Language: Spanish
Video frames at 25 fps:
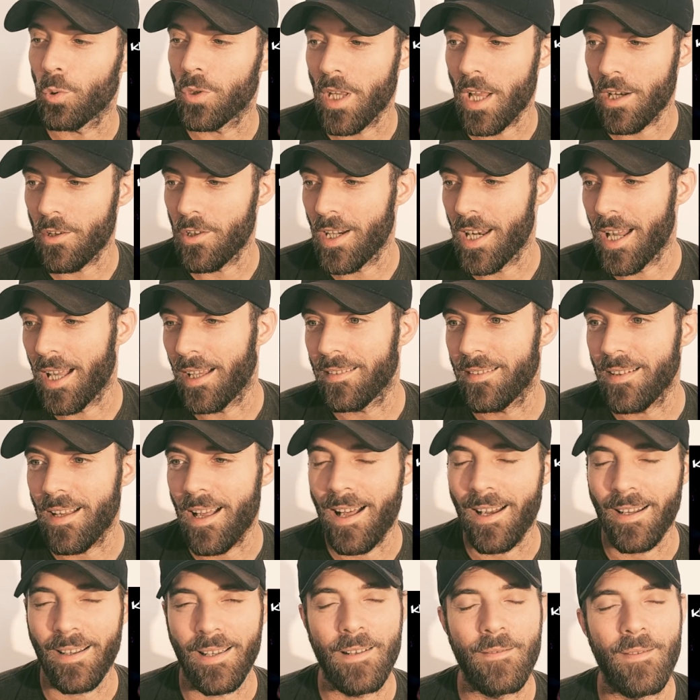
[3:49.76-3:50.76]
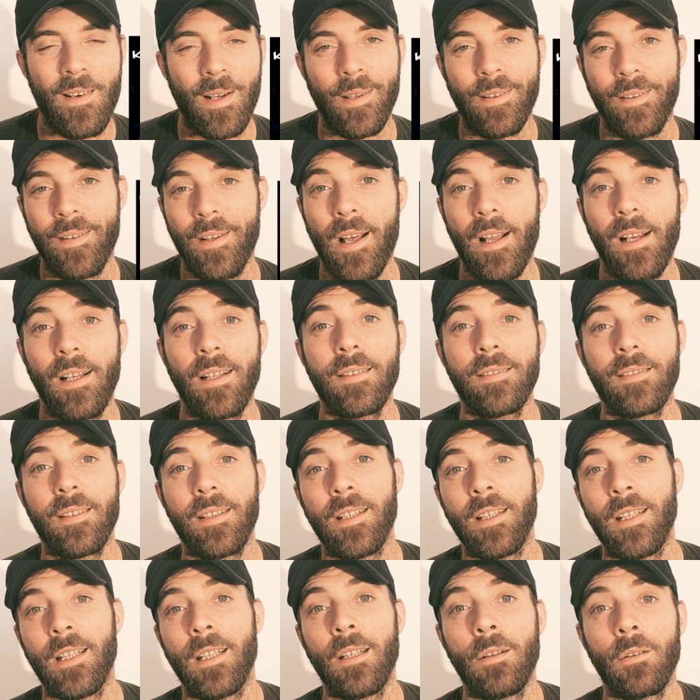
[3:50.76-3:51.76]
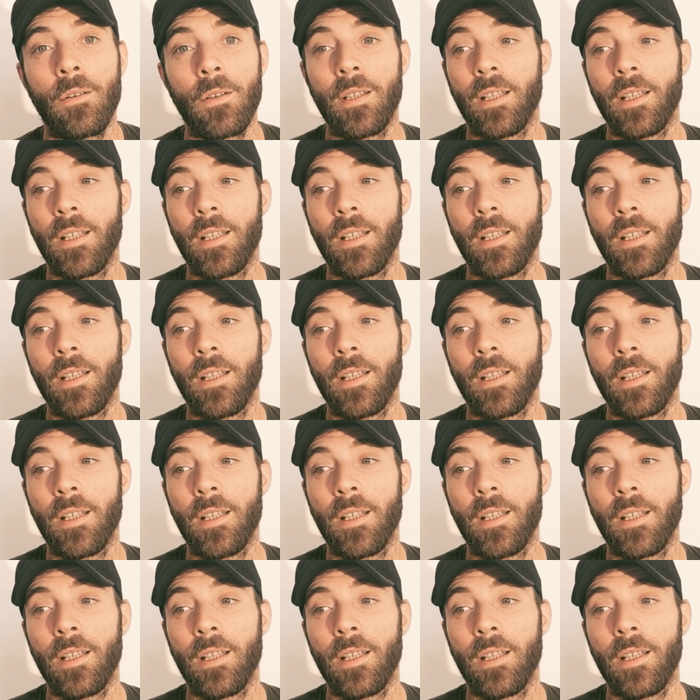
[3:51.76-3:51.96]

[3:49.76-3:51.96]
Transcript: gustaron las artes marciales y